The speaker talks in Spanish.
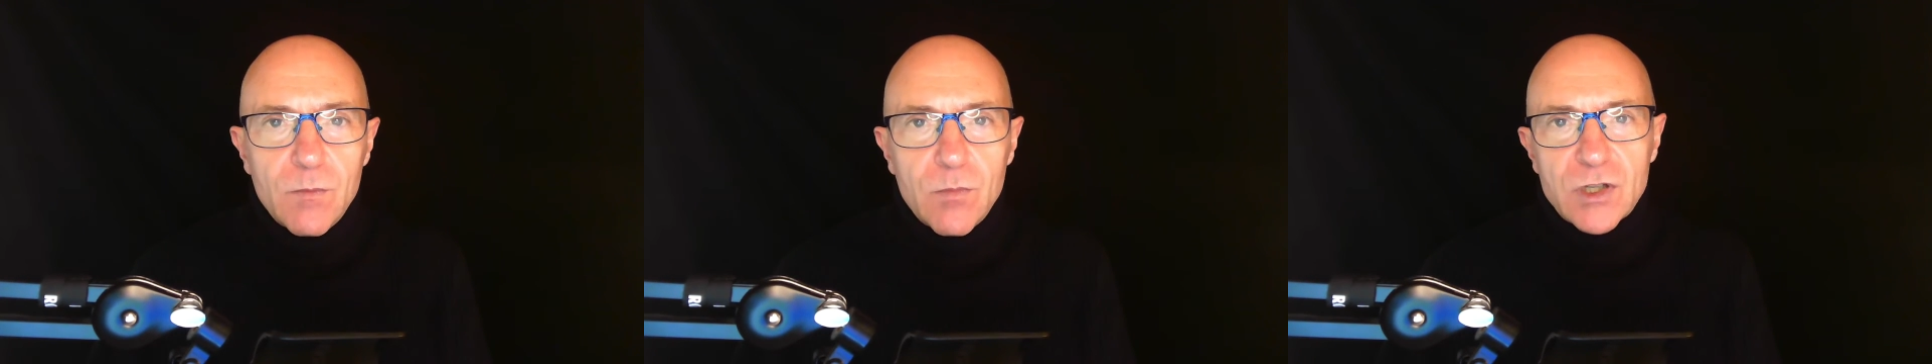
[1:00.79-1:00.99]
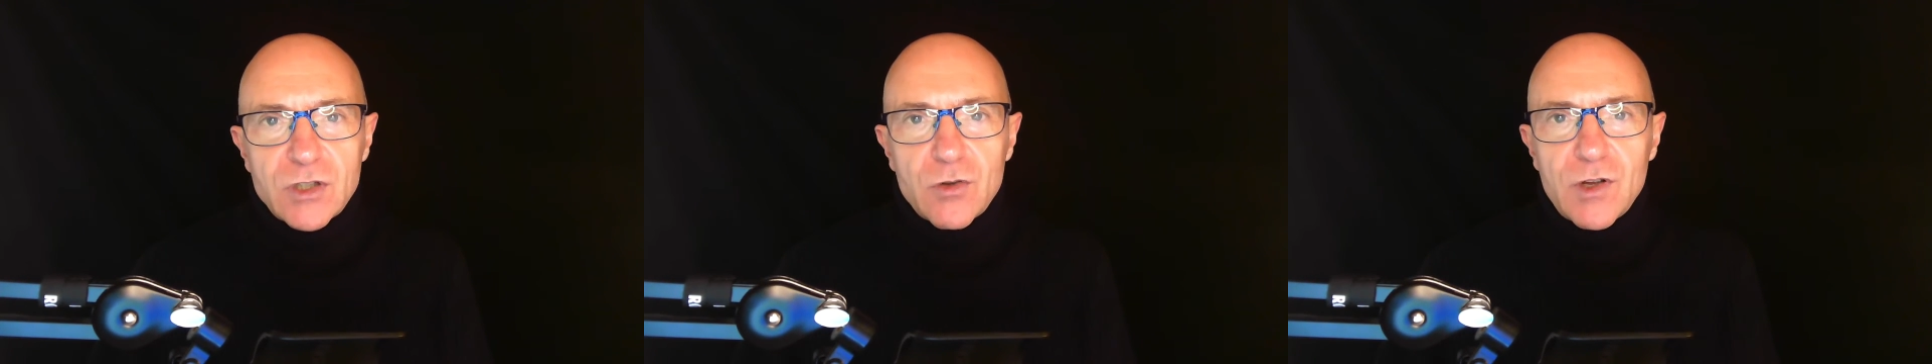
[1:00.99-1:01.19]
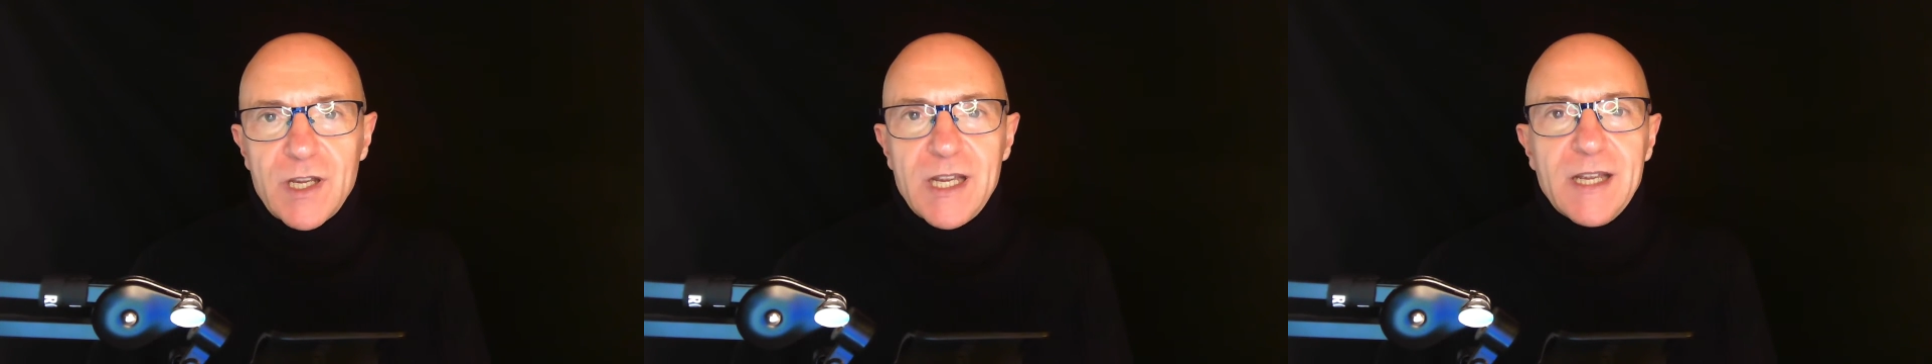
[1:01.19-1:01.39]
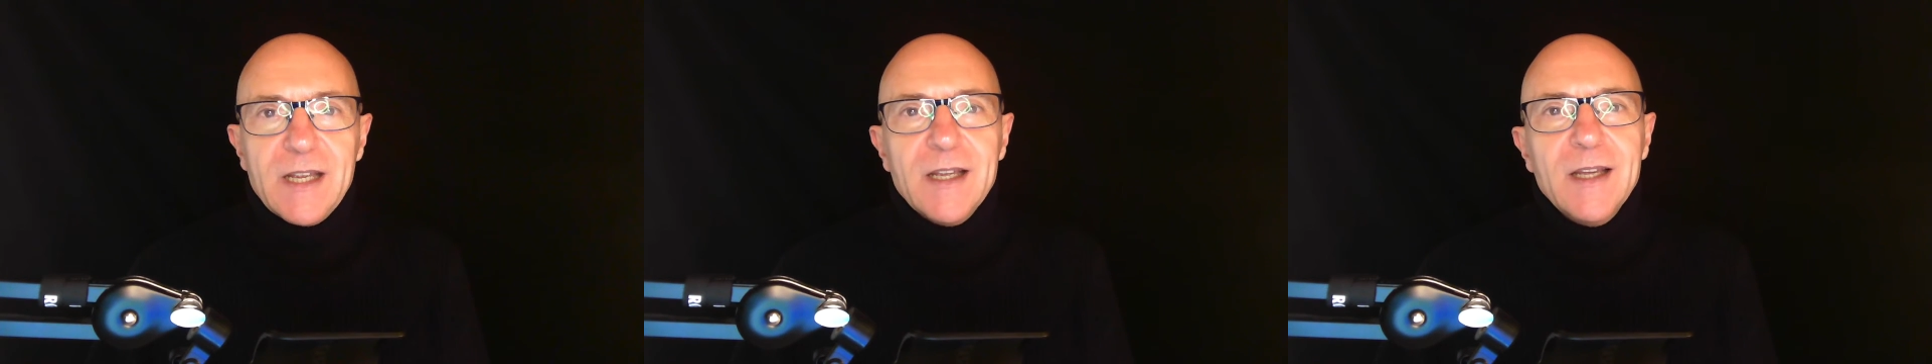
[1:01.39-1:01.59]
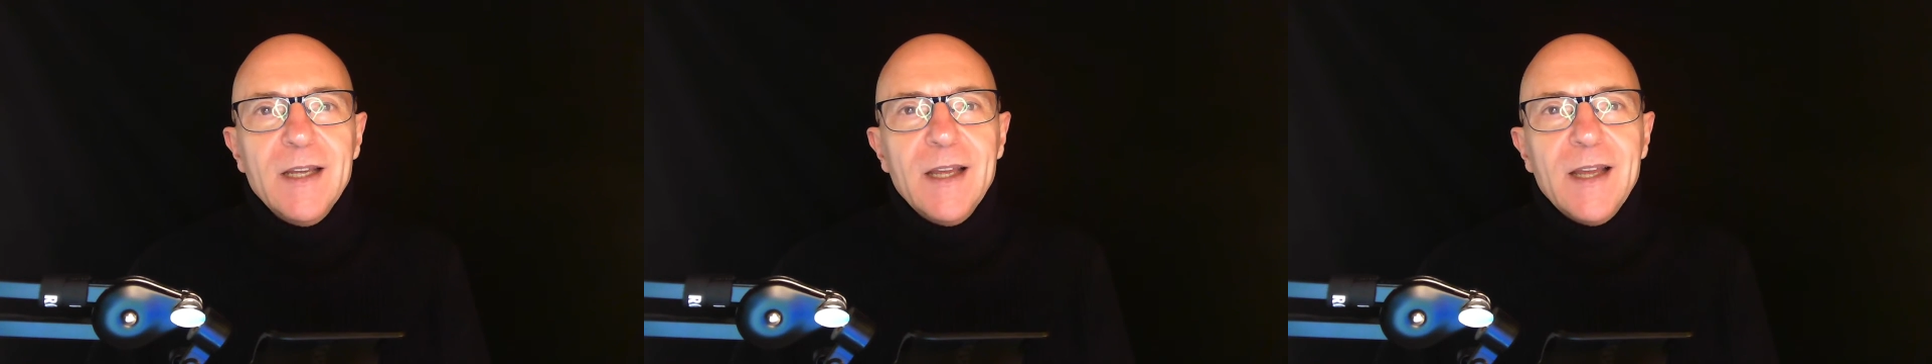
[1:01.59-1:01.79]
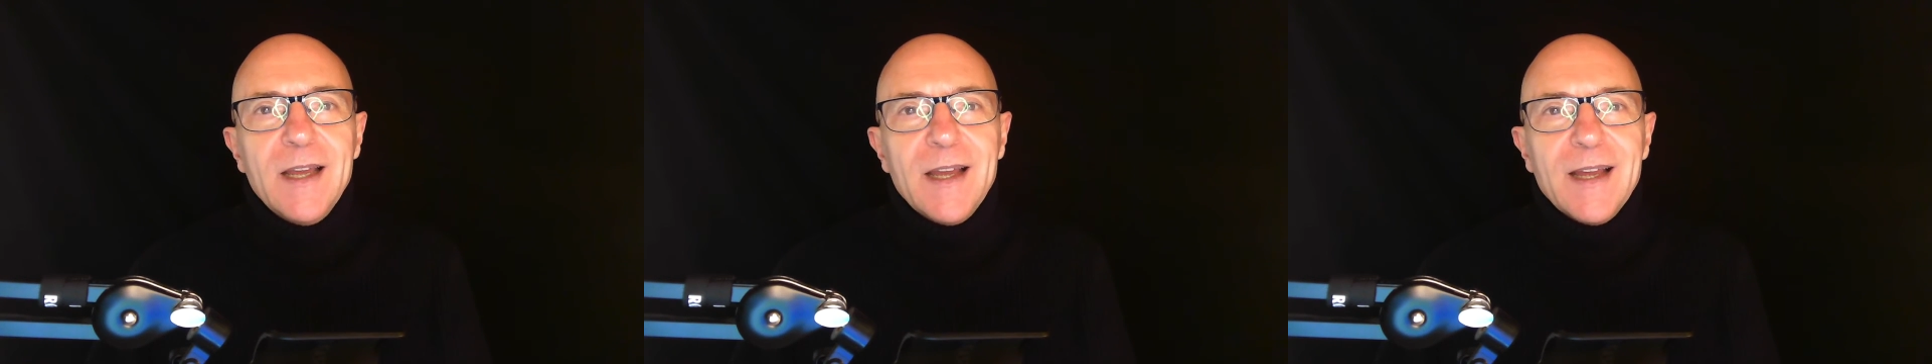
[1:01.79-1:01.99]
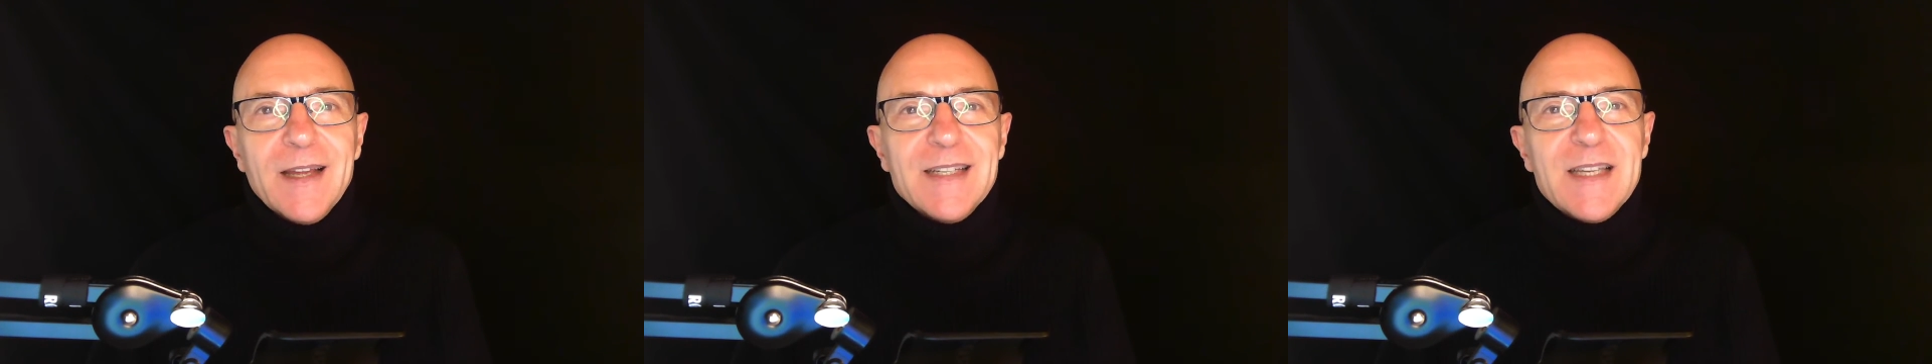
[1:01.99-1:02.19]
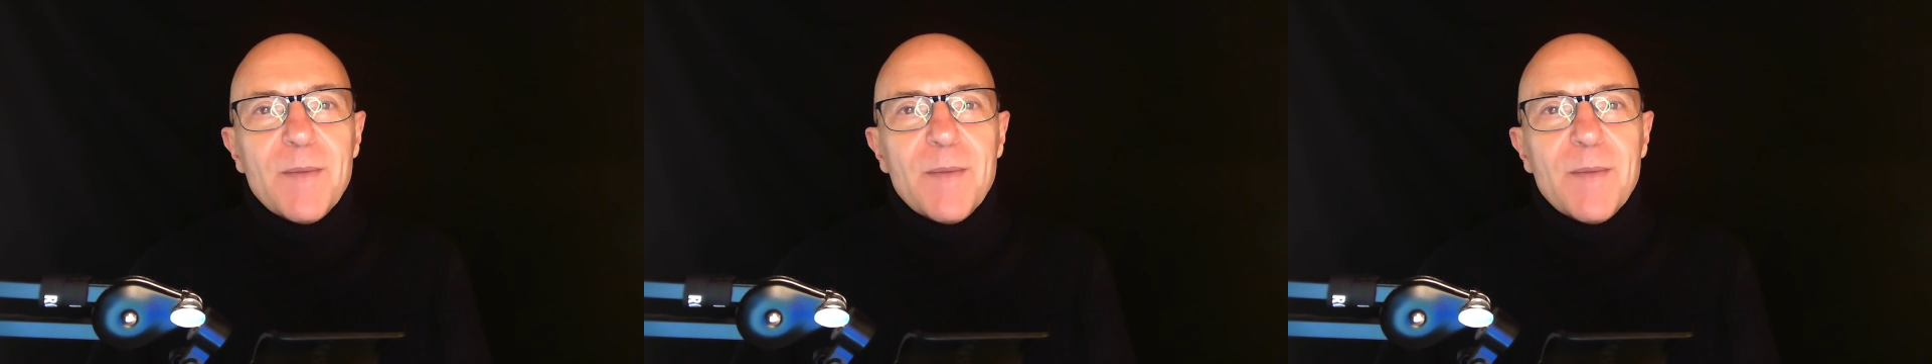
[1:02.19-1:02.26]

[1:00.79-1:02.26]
puesto que eh,